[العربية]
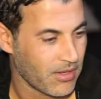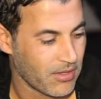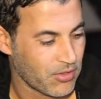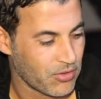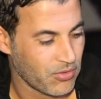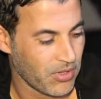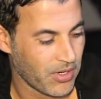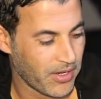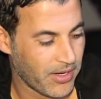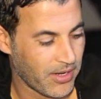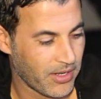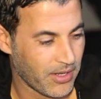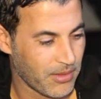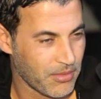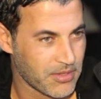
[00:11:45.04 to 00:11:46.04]
شنو الاغنيه
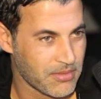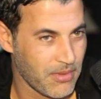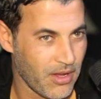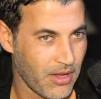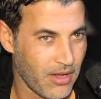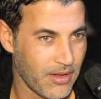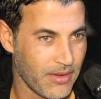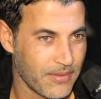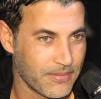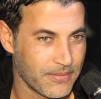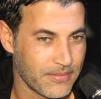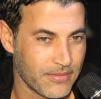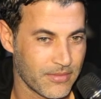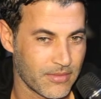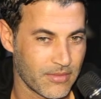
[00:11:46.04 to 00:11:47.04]
اللي تحب نسمعها؟ خلي
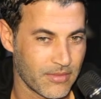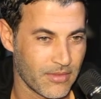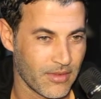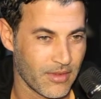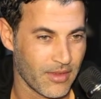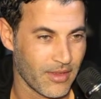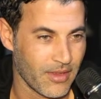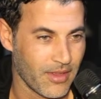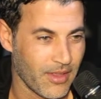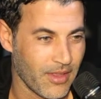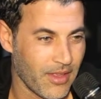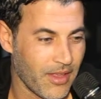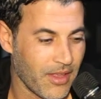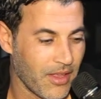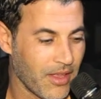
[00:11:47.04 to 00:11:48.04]
حضرها لنا
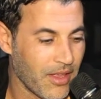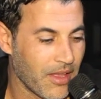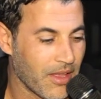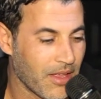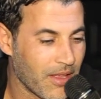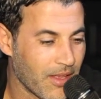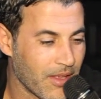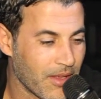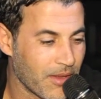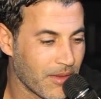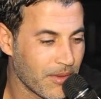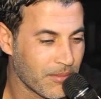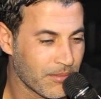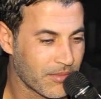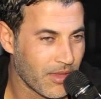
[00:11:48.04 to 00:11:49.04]

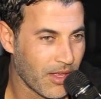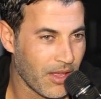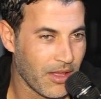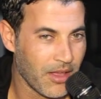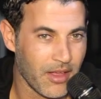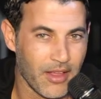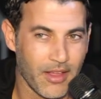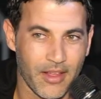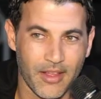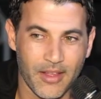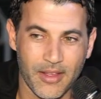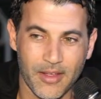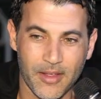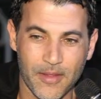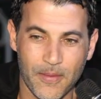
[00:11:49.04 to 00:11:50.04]
مره نتاع
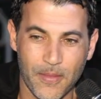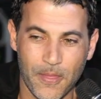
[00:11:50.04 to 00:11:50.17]
آه،